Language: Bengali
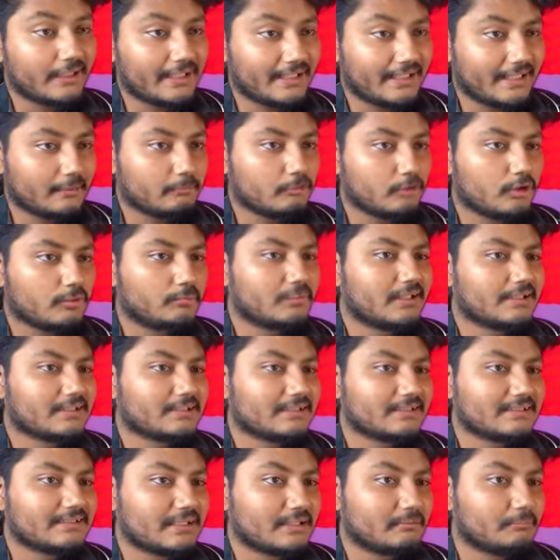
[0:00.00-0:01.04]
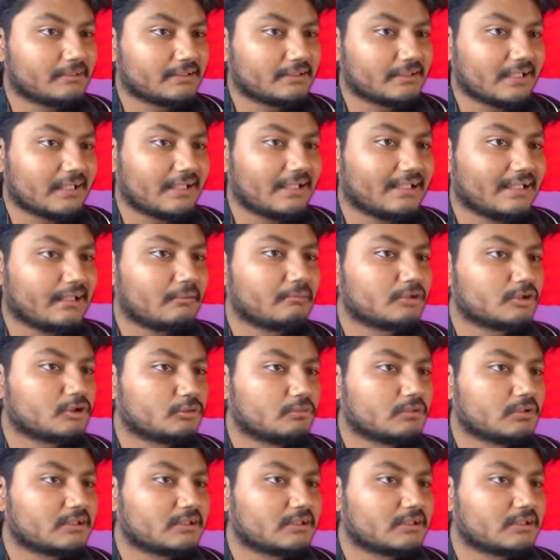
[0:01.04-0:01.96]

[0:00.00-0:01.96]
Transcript: এডাব্লিউএম আছে যে বেচারা ড্যামেজ ডুমেজ